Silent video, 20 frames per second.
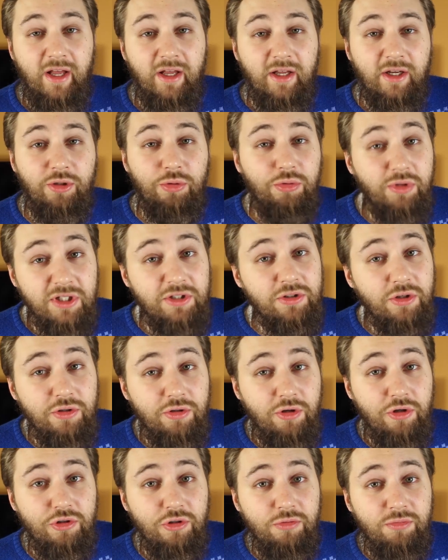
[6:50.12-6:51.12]
e, które z
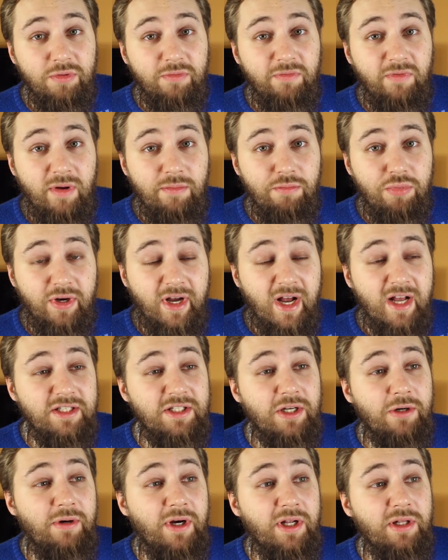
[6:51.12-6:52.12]
rozkoszą bym wam
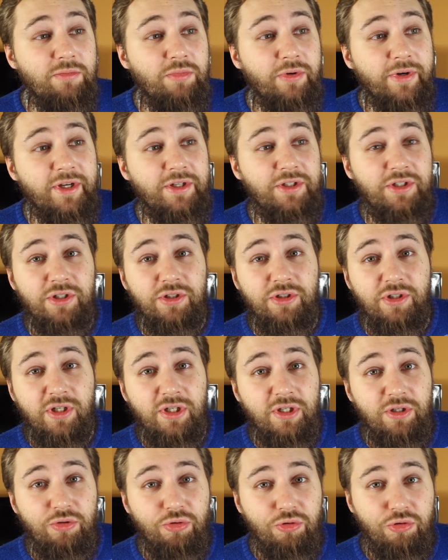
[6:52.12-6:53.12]
pokazał, ale boję się,
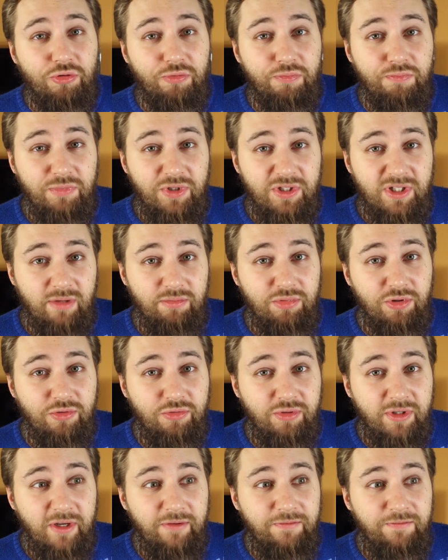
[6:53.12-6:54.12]
że YouTube mi
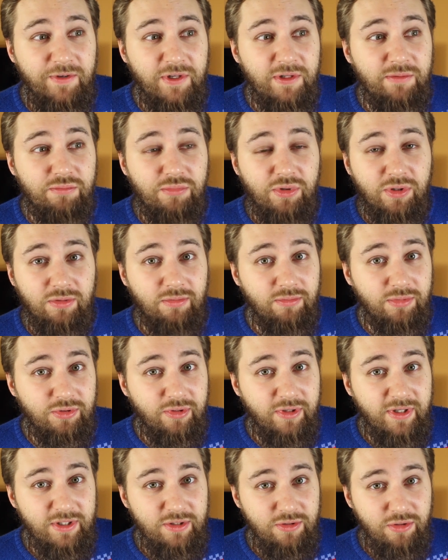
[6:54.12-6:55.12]
zablokuje film, bo
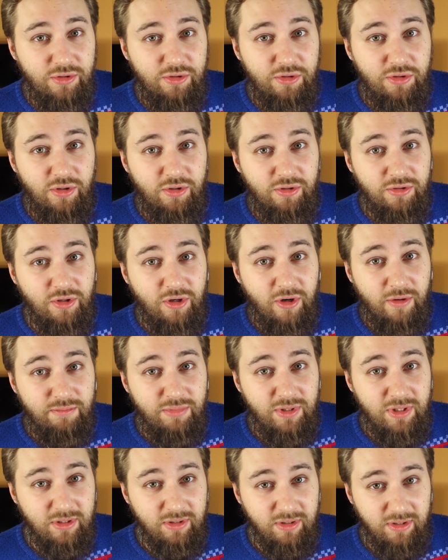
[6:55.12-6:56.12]
to jest coś, co on
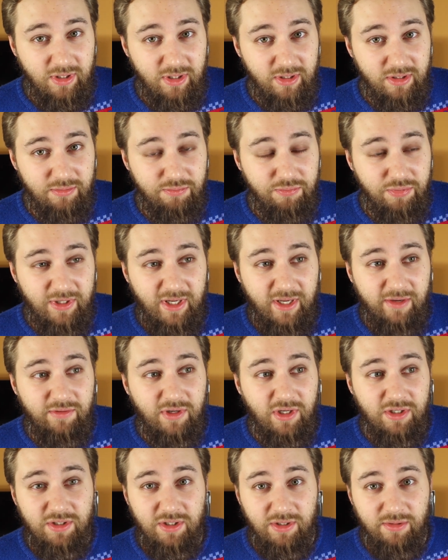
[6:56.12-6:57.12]
robi, kiedy
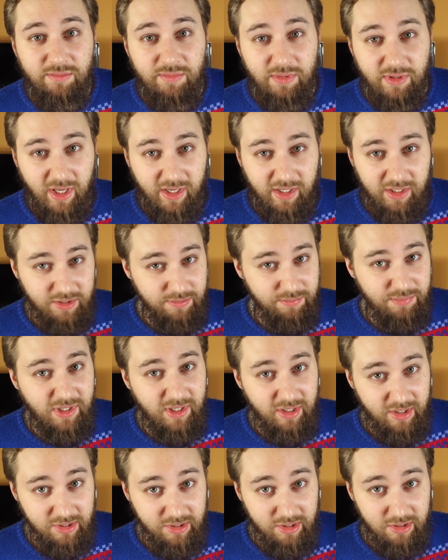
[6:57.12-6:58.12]
pojawia się jakaś
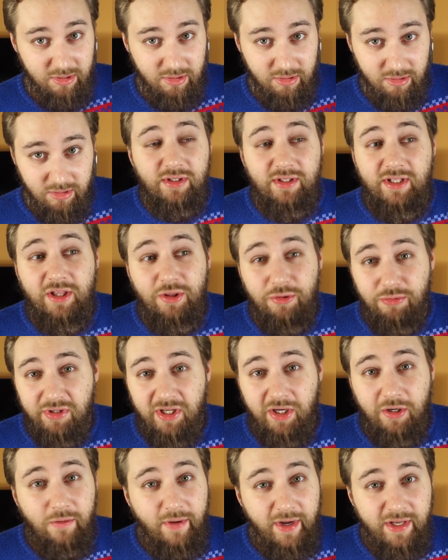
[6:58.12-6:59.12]
pierś jedną
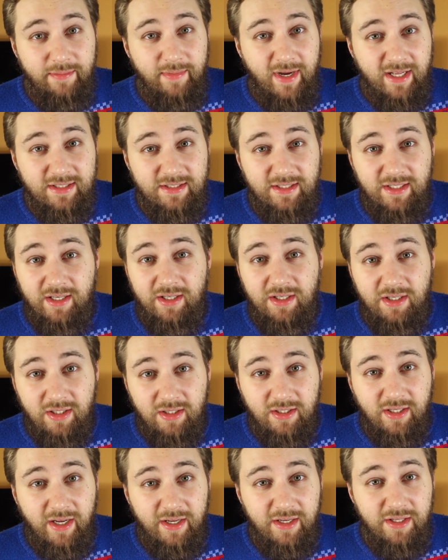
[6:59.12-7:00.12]
taką animację i
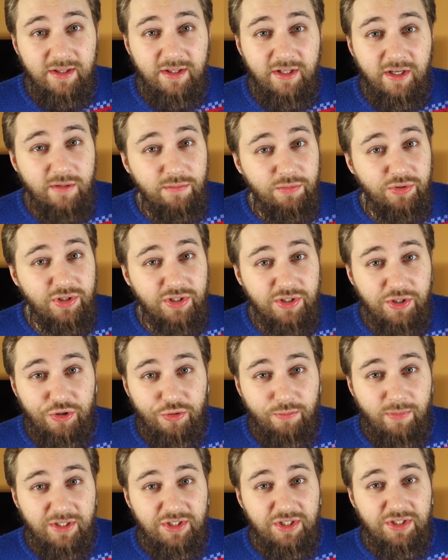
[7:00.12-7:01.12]
kilka innych możecie
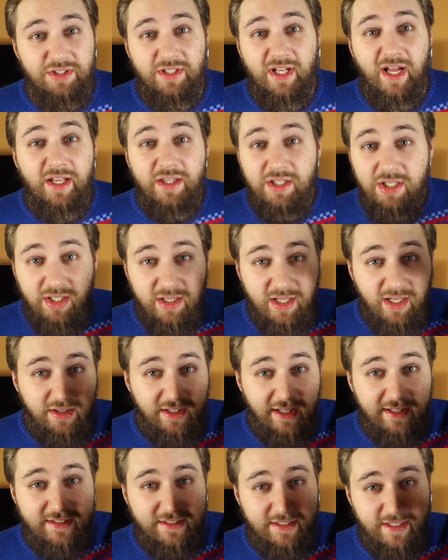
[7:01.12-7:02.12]
zobaczyć na
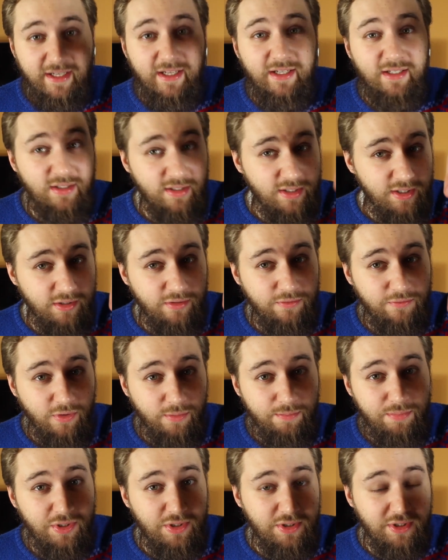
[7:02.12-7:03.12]
Ninatece. Link w
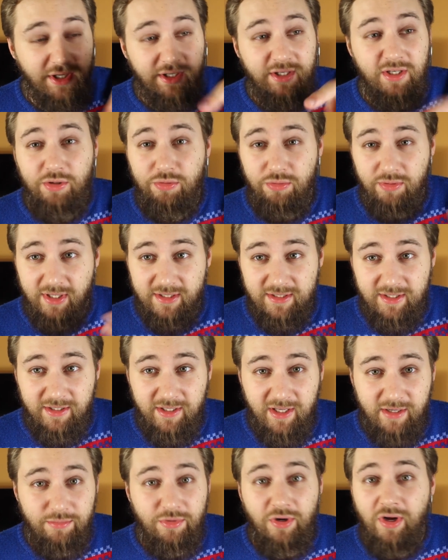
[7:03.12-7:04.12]
opisie. Niektóre za
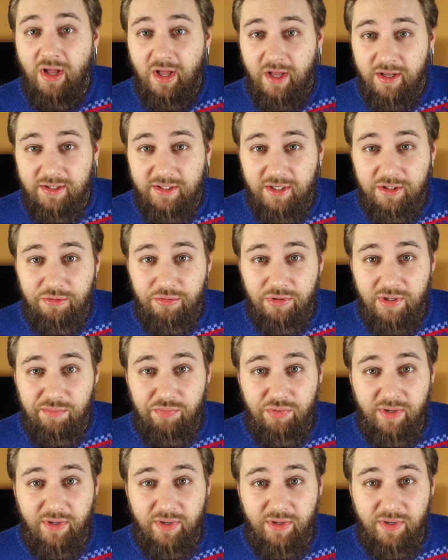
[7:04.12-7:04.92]
darmo, niektóre